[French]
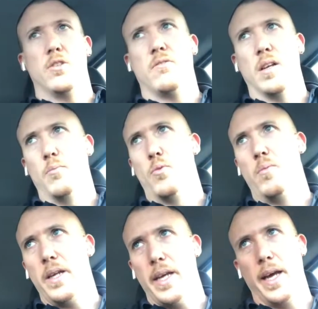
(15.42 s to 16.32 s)
je viens de
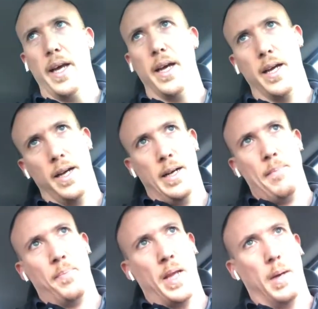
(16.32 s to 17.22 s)
publier
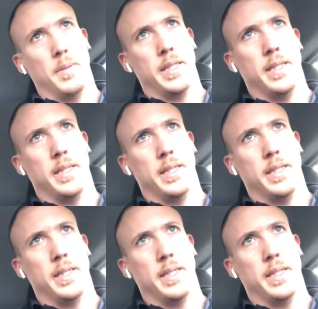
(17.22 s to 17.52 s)
un petit